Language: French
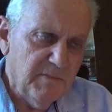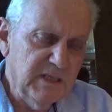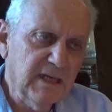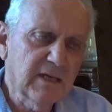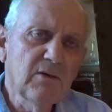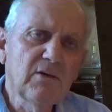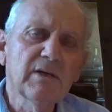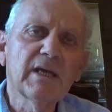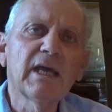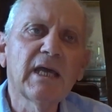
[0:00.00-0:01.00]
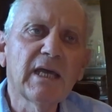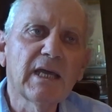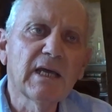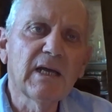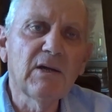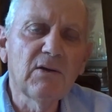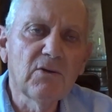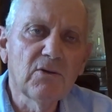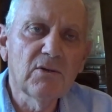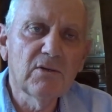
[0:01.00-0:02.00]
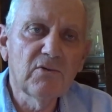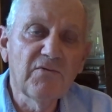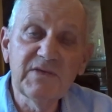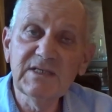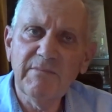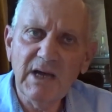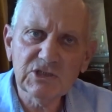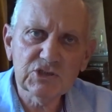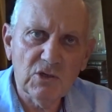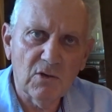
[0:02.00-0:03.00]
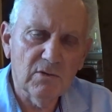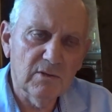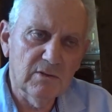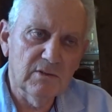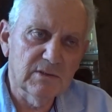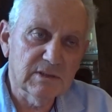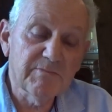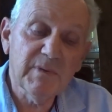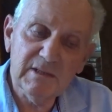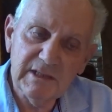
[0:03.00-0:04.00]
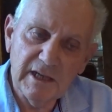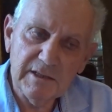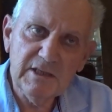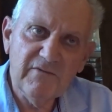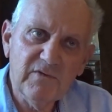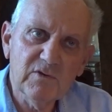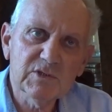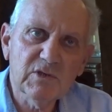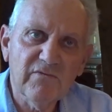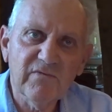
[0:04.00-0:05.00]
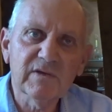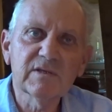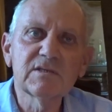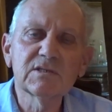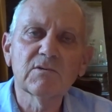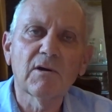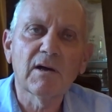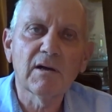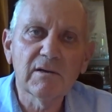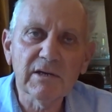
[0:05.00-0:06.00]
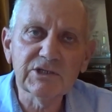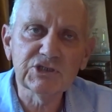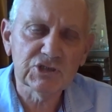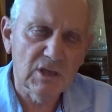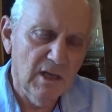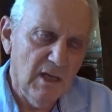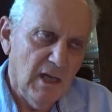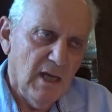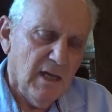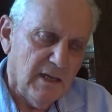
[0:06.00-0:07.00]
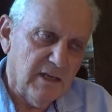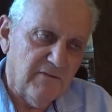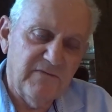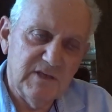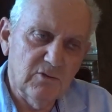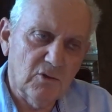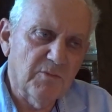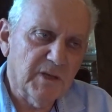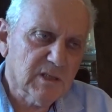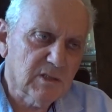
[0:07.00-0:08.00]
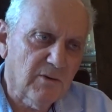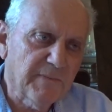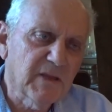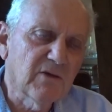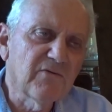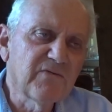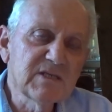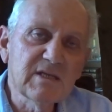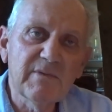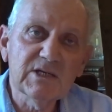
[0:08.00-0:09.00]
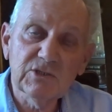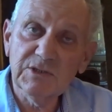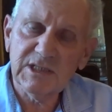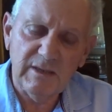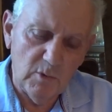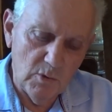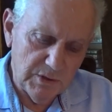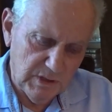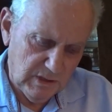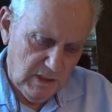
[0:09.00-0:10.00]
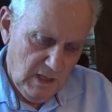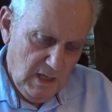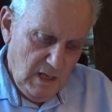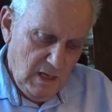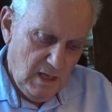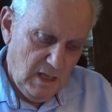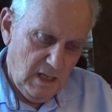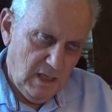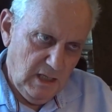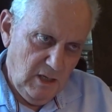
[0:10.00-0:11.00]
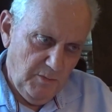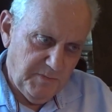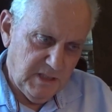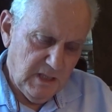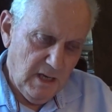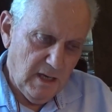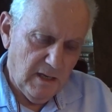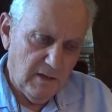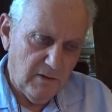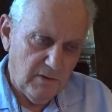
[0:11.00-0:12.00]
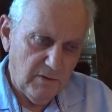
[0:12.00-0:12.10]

Pythagore est le, fils d'un marchand, euh, c'est pas le dernier philosophe hein, qui soit riche et fils de commerçant, euh, fils d'un marchand de Samos, et il obtient